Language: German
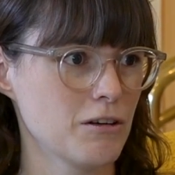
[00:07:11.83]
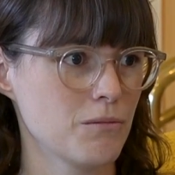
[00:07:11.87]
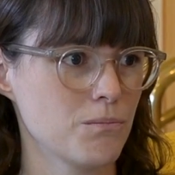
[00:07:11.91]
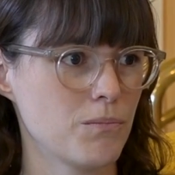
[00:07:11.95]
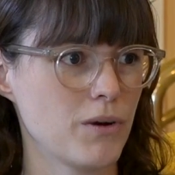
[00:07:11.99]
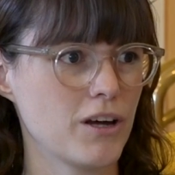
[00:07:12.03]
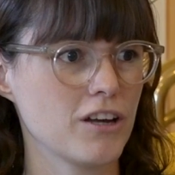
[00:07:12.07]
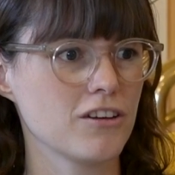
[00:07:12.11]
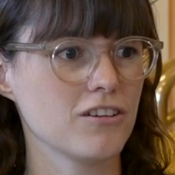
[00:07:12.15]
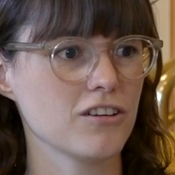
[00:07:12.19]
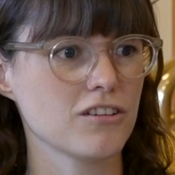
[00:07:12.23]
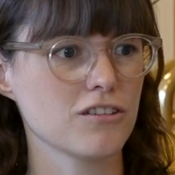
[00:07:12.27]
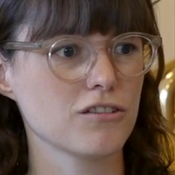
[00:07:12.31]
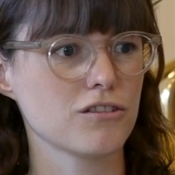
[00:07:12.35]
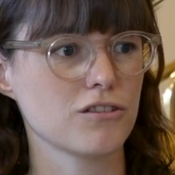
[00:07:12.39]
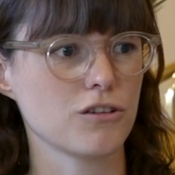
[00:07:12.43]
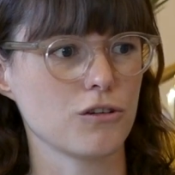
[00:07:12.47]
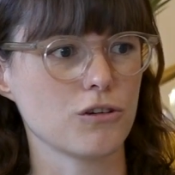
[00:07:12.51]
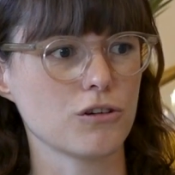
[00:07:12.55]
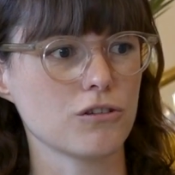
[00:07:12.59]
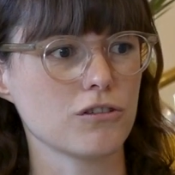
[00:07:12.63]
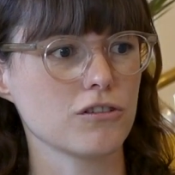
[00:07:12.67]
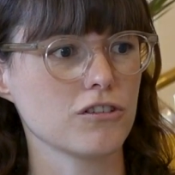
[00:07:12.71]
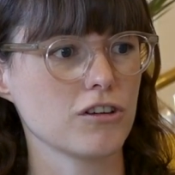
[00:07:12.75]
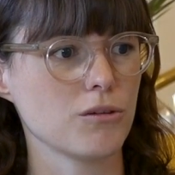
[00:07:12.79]
bei diesen
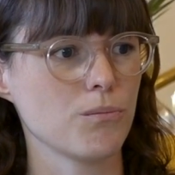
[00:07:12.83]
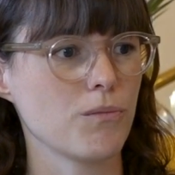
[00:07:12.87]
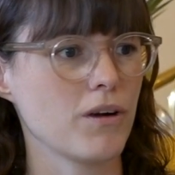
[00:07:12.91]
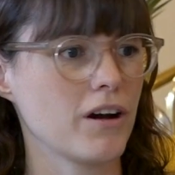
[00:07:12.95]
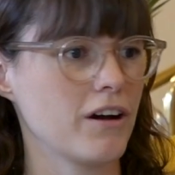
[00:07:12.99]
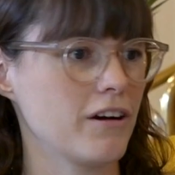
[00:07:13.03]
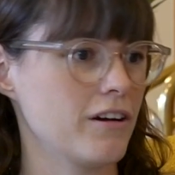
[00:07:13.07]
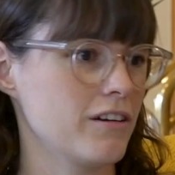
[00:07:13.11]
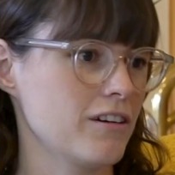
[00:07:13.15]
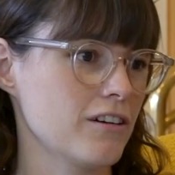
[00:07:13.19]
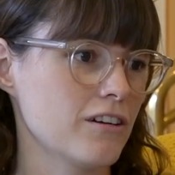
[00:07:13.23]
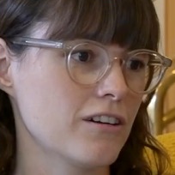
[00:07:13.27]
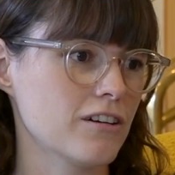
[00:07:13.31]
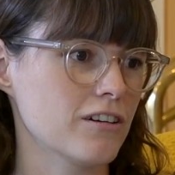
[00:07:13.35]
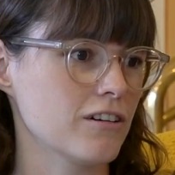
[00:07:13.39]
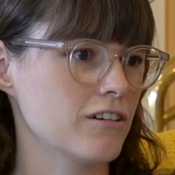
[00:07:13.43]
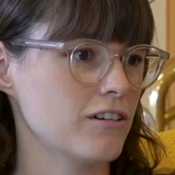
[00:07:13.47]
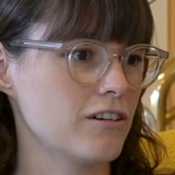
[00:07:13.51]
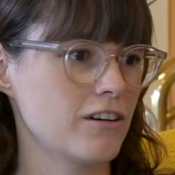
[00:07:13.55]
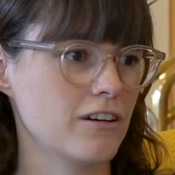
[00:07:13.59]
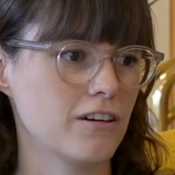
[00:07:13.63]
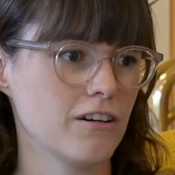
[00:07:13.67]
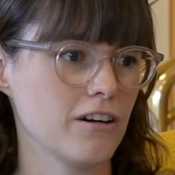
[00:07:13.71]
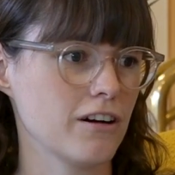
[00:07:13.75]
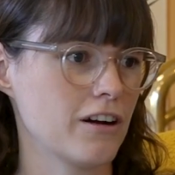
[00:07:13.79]
Sachen, die man
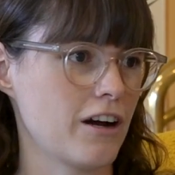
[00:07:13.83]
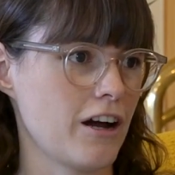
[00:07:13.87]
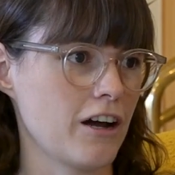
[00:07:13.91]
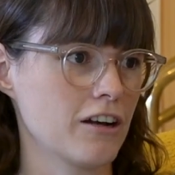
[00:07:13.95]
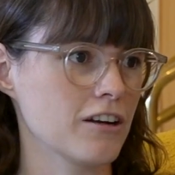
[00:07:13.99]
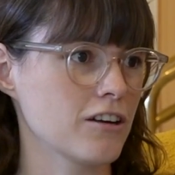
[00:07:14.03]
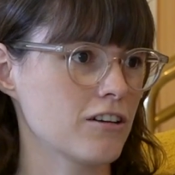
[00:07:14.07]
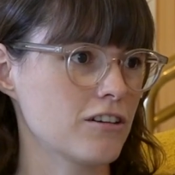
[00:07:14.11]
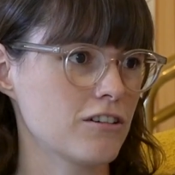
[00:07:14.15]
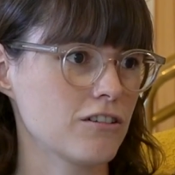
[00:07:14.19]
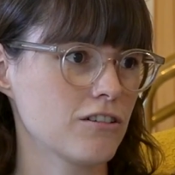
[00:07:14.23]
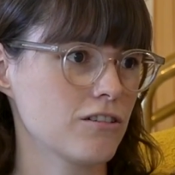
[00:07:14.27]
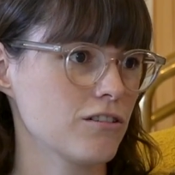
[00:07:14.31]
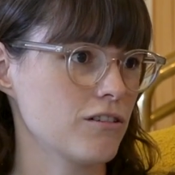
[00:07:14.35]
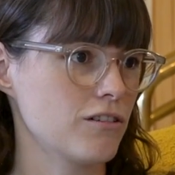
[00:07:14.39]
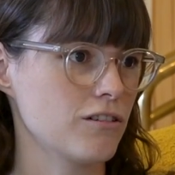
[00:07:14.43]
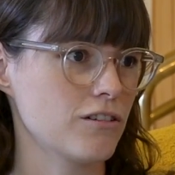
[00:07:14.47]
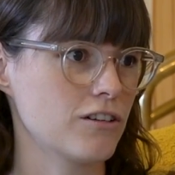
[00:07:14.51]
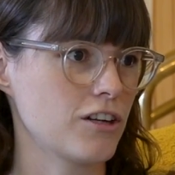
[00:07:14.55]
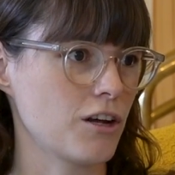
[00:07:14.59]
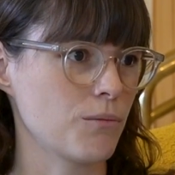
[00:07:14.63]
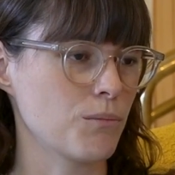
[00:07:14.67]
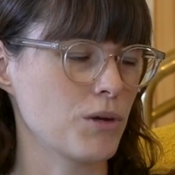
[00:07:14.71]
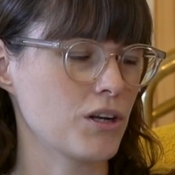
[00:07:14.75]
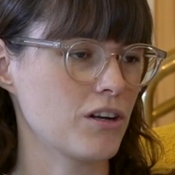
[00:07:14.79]
gar nicht
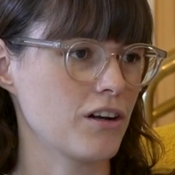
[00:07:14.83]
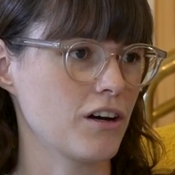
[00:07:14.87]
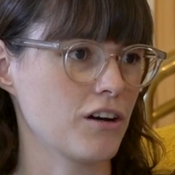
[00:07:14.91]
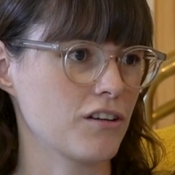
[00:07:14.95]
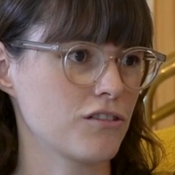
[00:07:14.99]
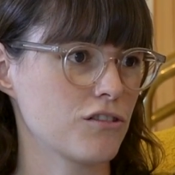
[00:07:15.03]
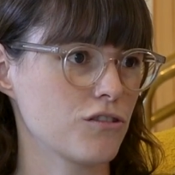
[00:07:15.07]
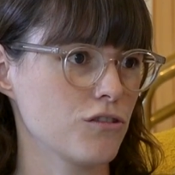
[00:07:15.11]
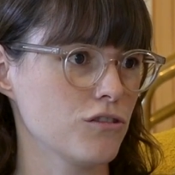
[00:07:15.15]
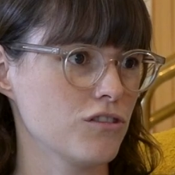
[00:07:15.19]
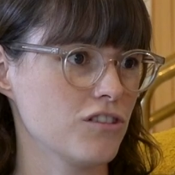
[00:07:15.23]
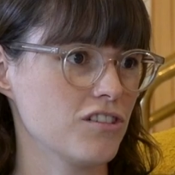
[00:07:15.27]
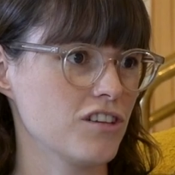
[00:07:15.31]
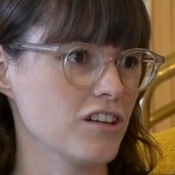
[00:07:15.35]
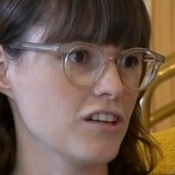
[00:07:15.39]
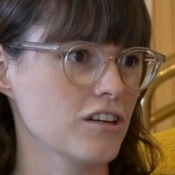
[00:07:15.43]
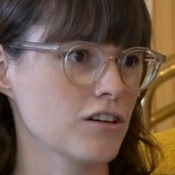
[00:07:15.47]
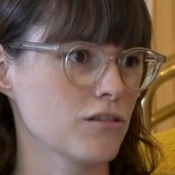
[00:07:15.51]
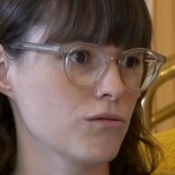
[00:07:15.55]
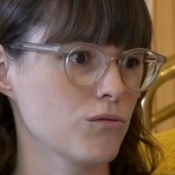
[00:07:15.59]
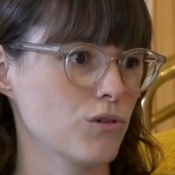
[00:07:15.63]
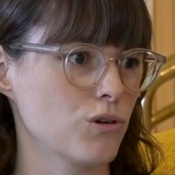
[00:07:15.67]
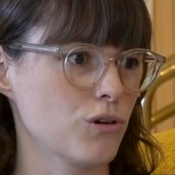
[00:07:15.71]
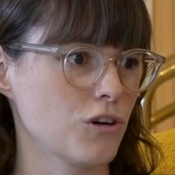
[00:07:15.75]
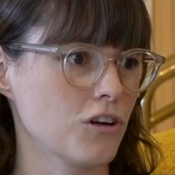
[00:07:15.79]
damit
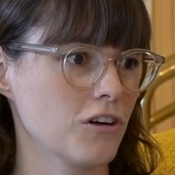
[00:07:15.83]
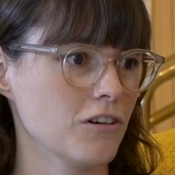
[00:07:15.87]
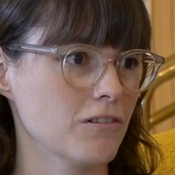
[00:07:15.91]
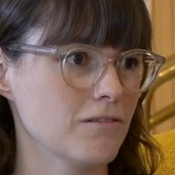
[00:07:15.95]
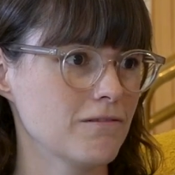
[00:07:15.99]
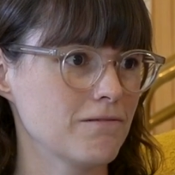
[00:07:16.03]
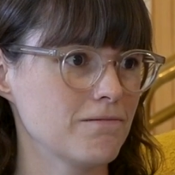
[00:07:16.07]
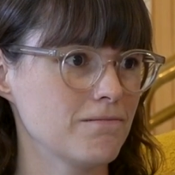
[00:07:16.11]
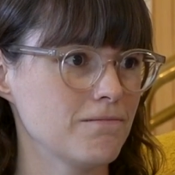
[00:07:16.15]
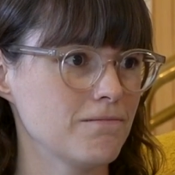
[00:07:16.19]
assoziieren würde.